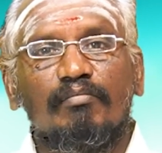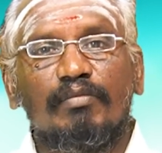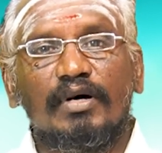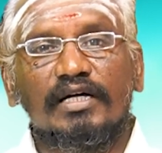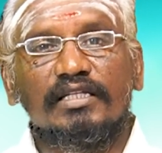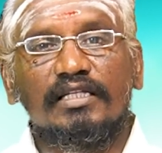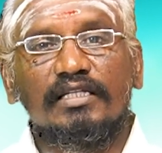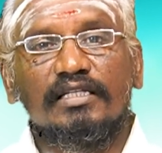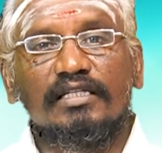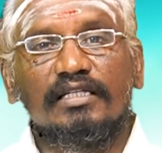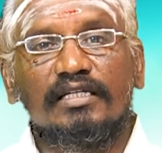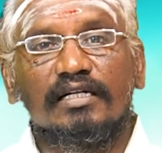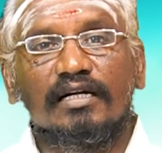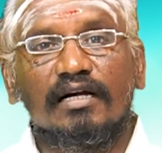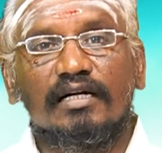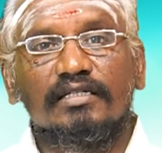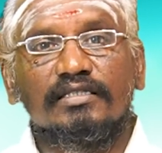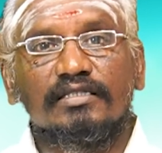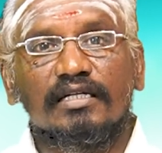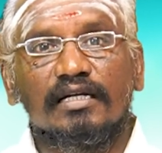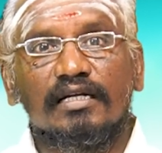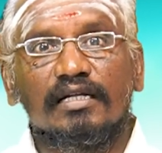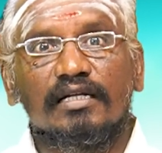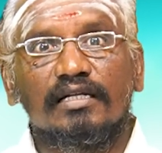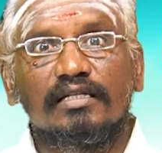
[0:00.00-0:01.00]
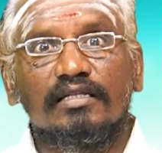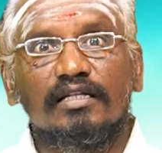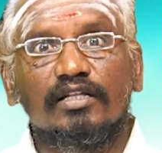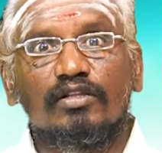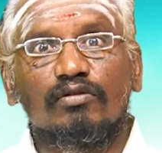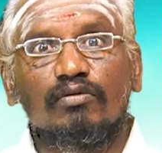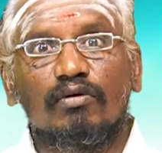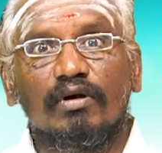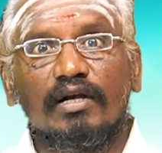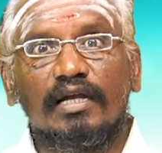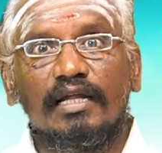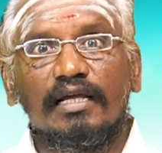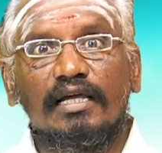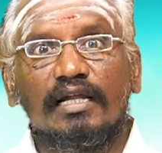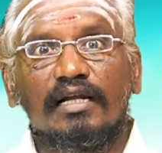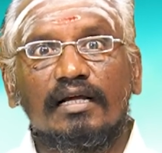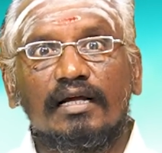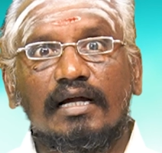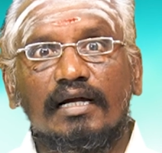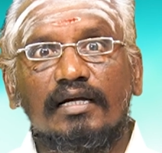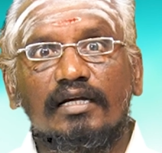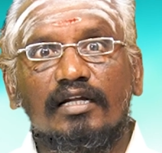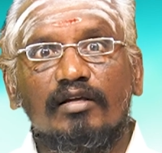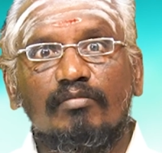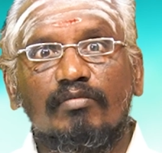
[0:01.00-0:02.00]
பதினஞ்சு நாட்கள் இருந்த தொல்லைகள்
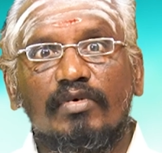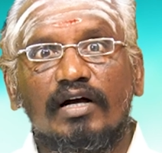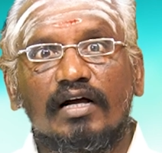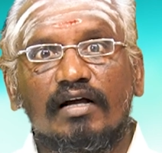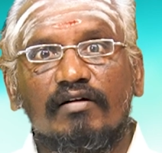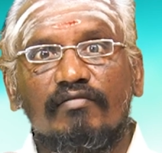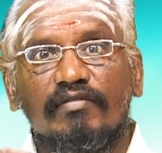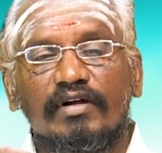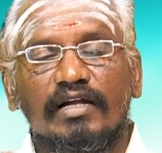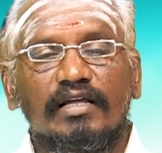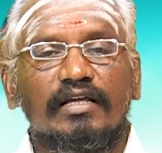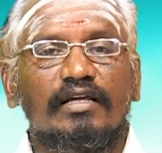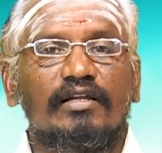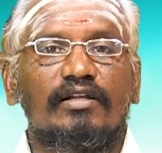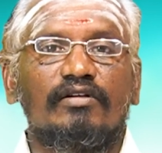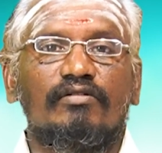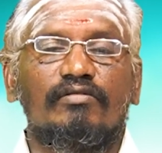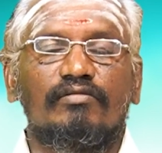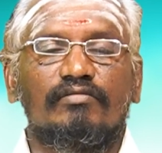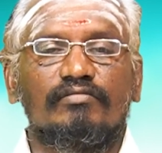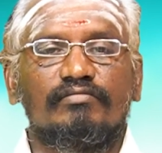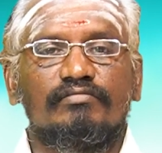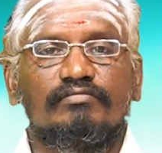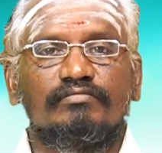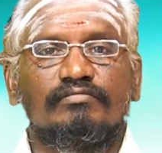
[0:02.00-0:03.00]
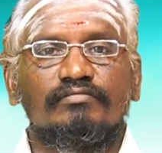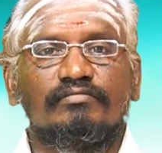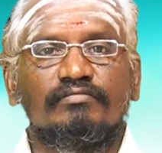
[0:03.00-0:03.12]
கண்டிப்பாக விலகி இருக்கும்